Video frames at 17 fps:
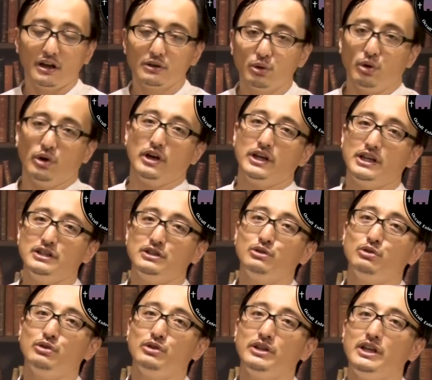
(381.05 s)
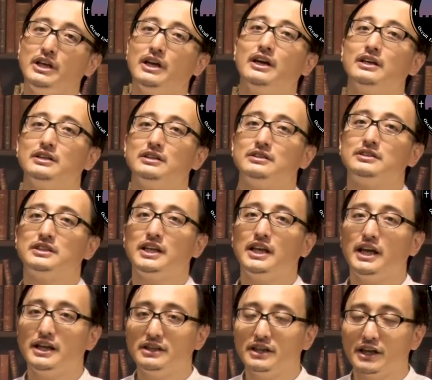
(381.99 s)
と非常に
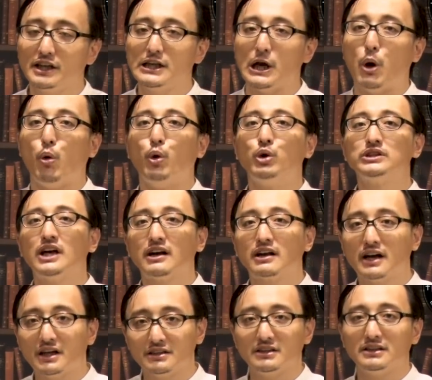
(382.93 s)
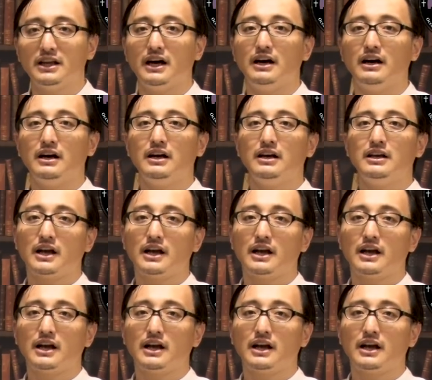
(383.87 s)
性的にはお盛んな